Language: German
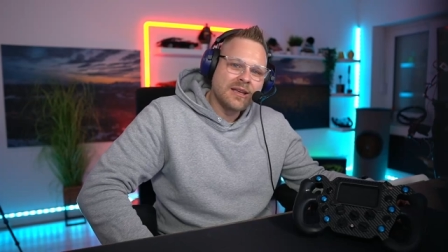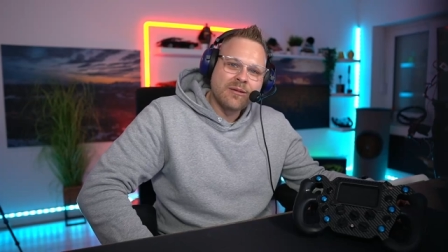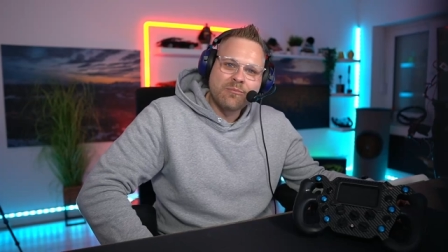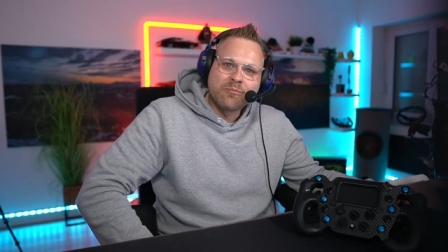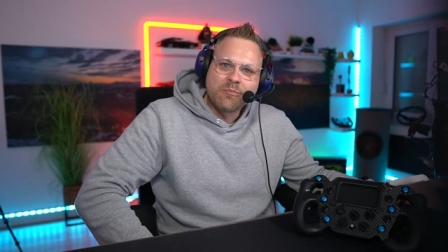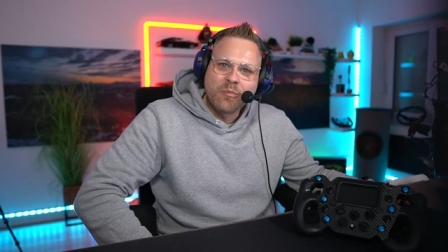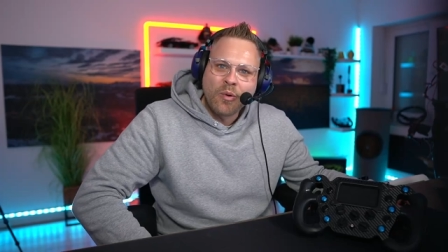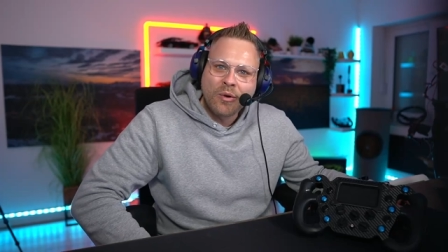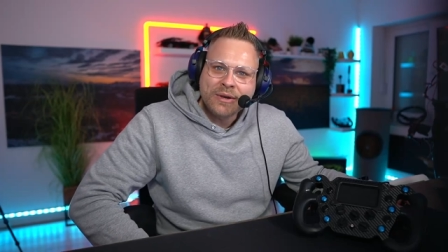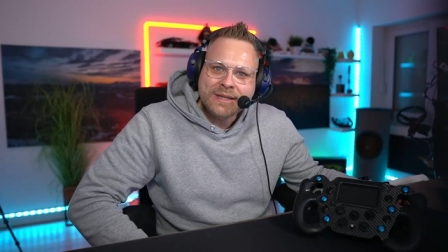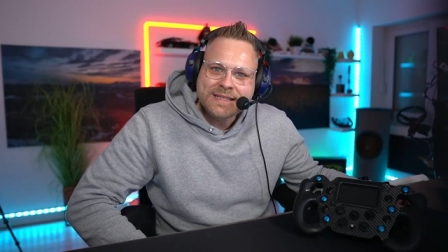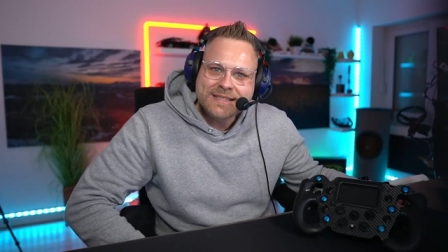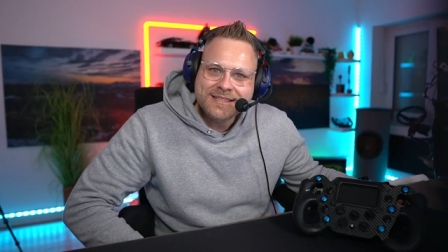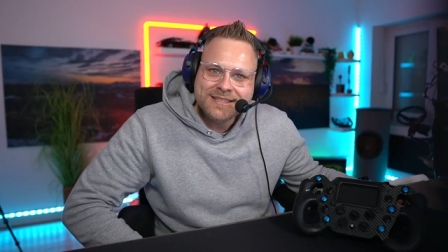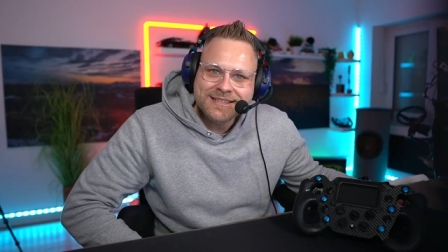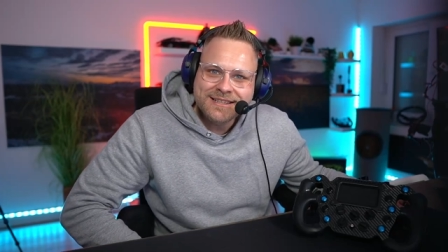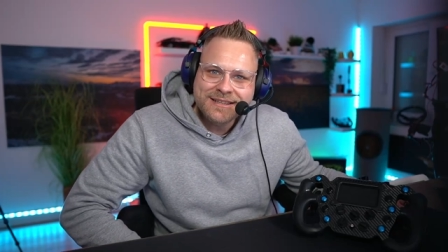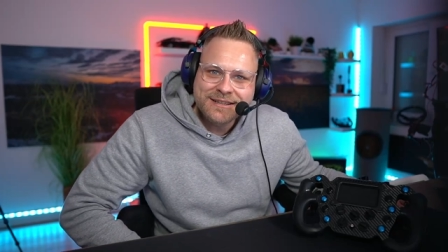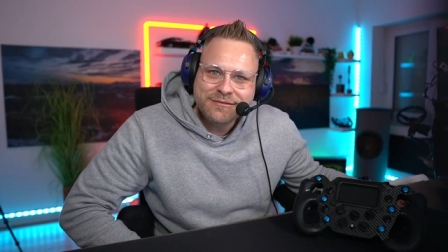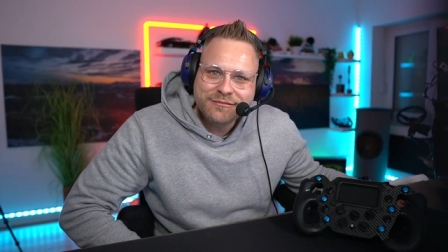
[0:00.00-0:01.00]

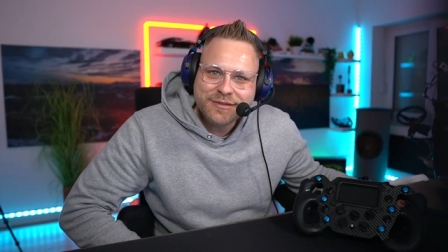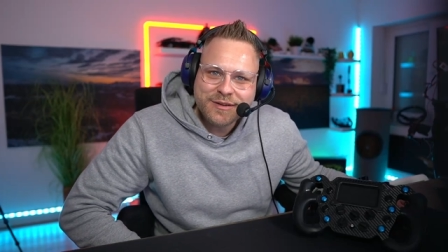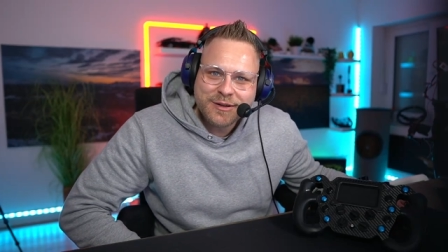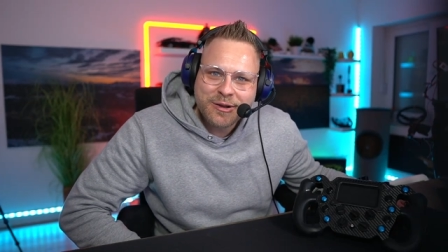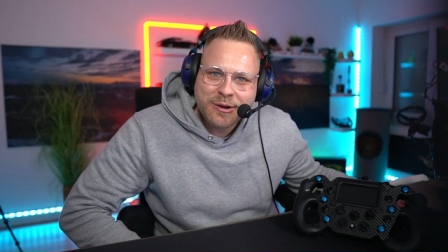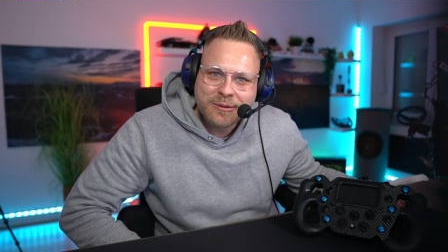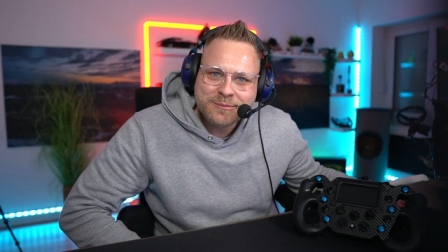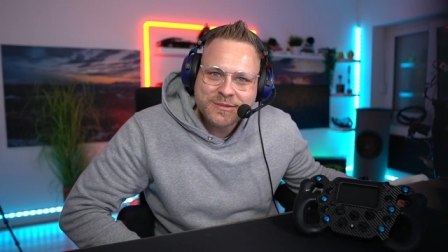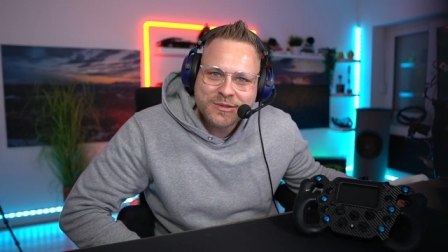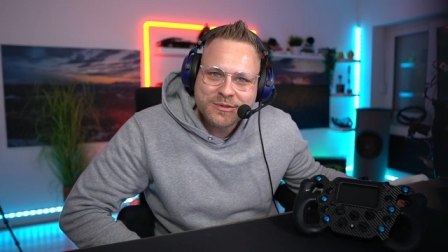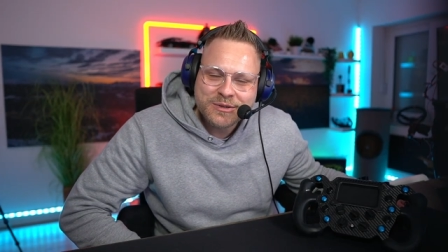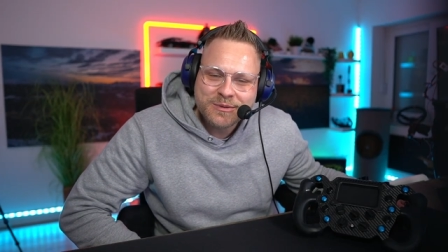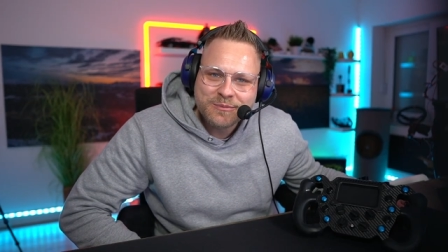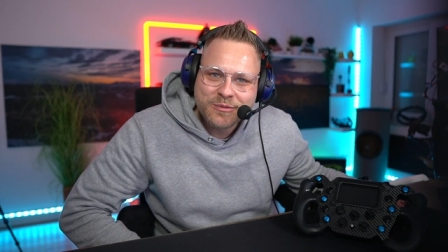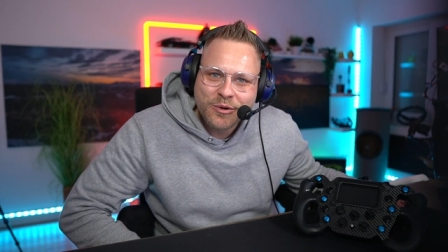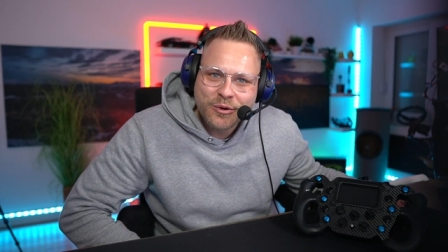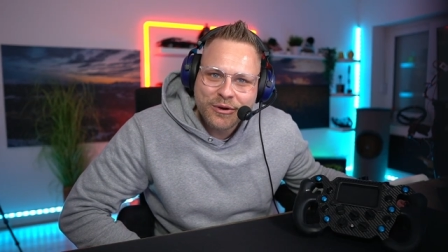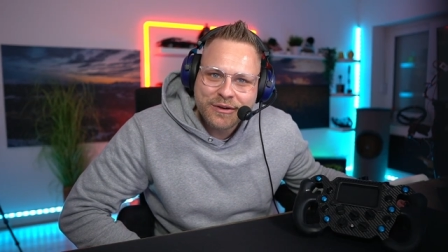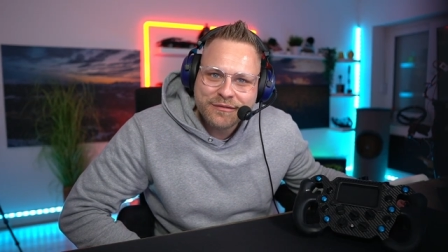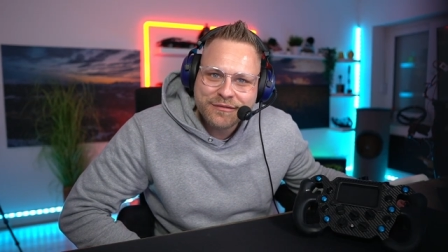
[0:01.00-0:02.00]
Moinsinn, willkommen zu einem
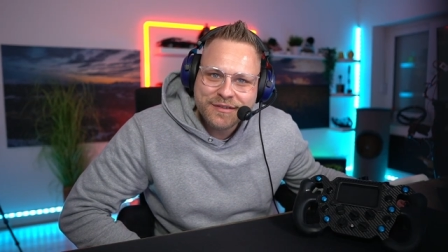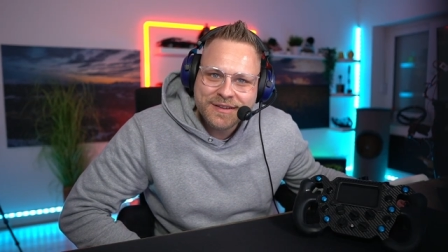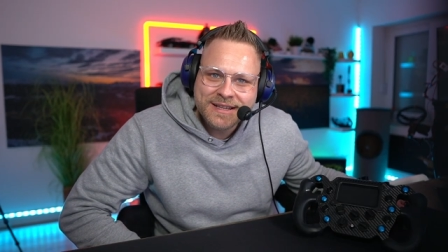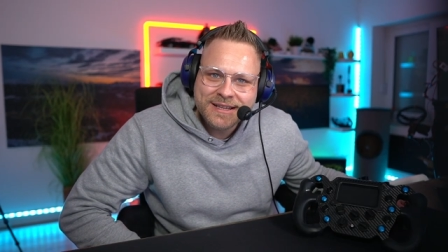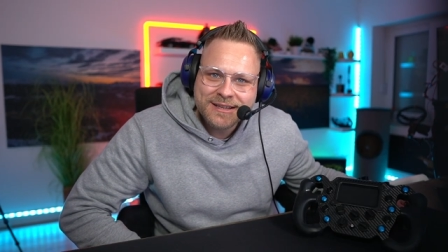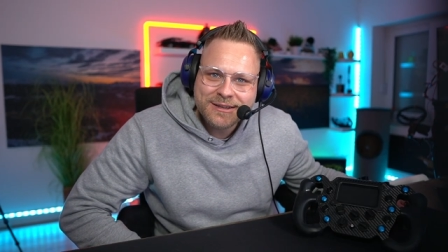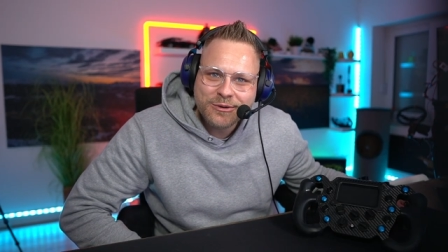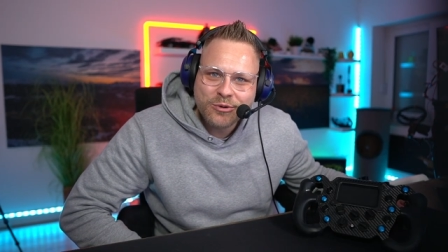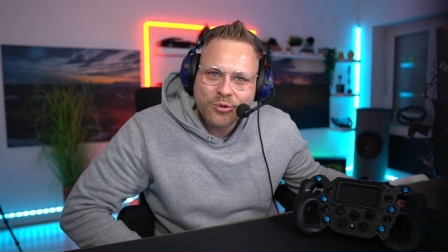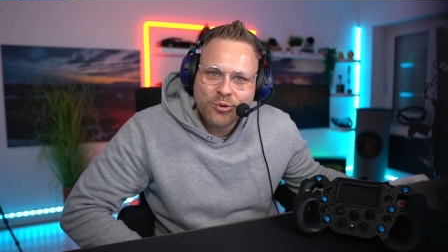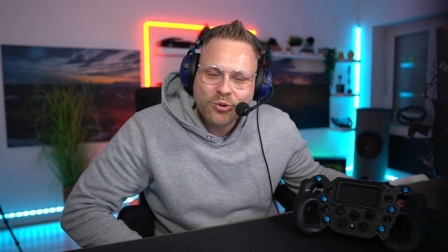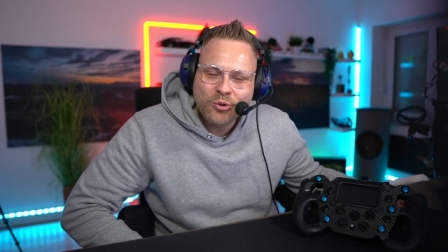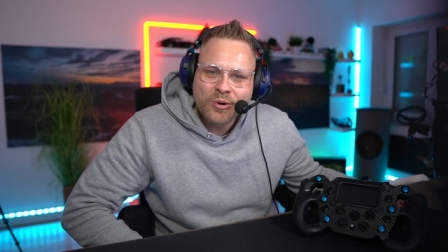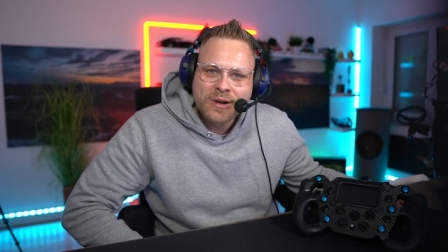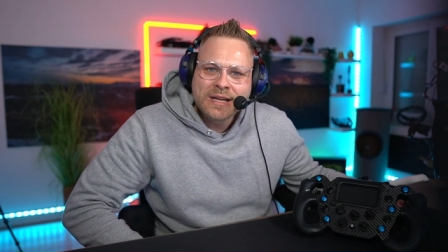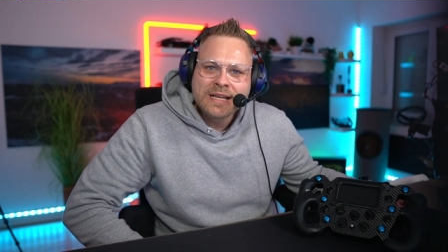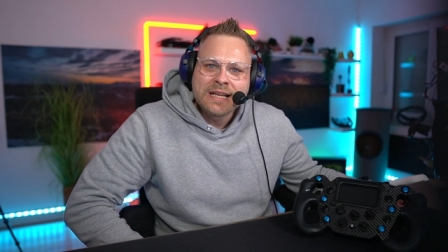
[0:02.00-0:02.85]
neuen Video.